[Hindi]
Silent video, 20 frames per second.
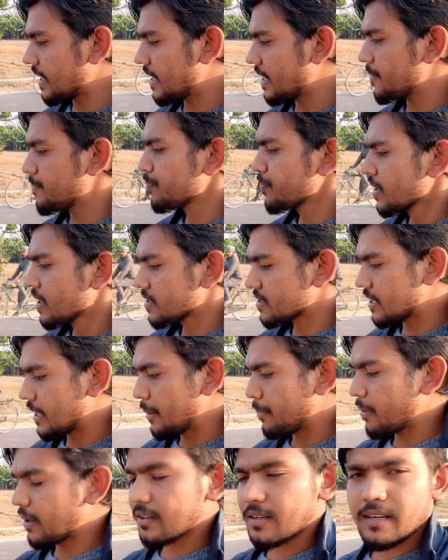है
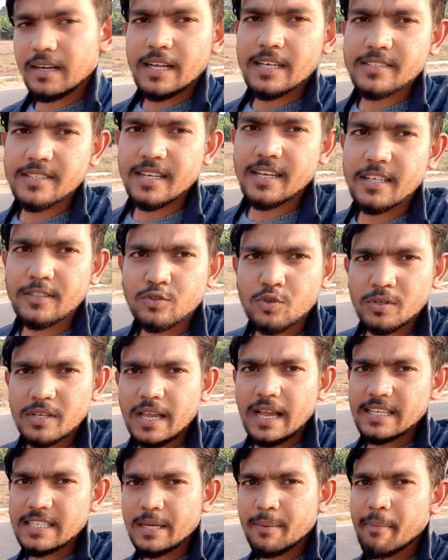स्लीपर क्लच है जो कि
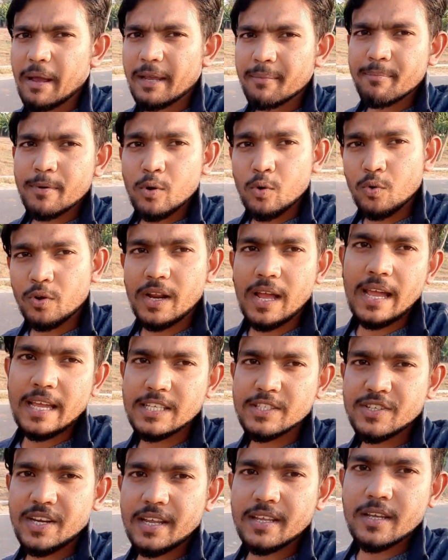आज के बाइक में होना ही
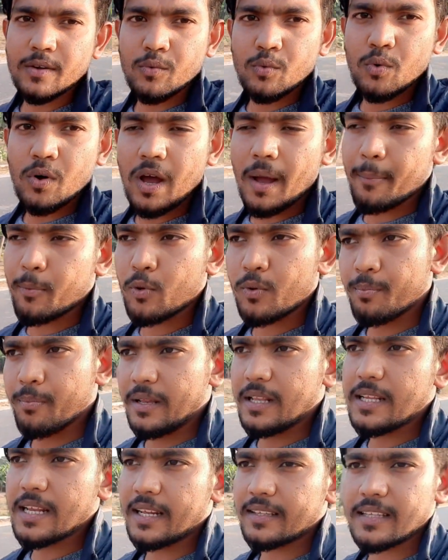चाहिए वो आपको
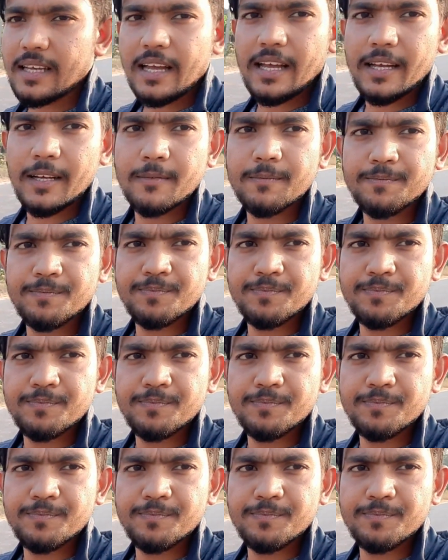मिल जाता है